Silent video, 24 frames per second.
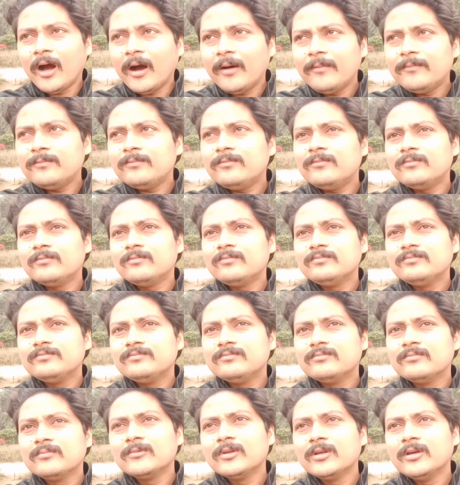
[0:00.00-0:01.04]
हम
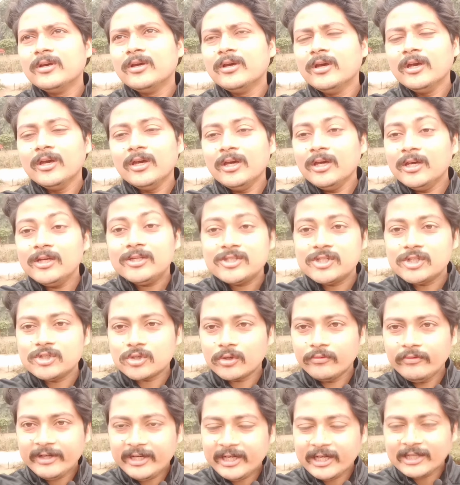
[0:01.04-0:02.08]
इस
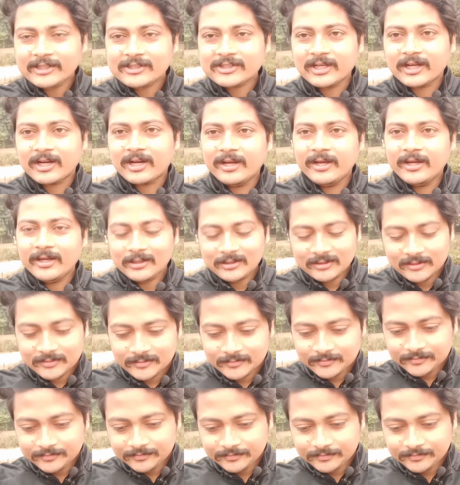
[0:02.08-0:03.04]
चीज को विटनेस कर रहे हैं